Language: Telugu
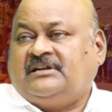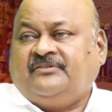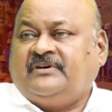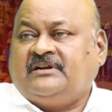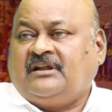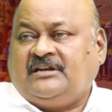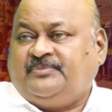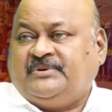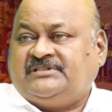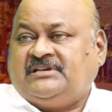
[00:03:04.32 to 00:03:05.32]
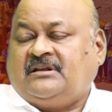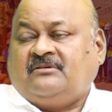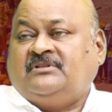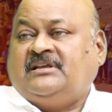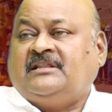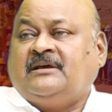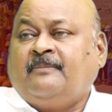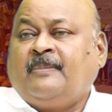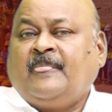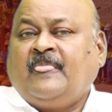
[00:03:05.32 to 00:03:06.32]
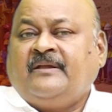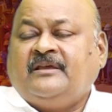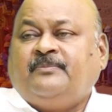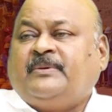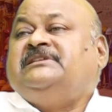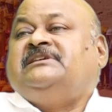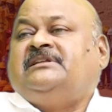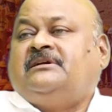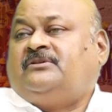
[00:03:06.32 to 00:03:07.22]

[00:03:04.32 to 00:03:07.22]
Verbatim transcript: సర్టిఫికేట్ ఆర్టీపీసీఆర్ ఉంది కదా ఇది పని చేయదు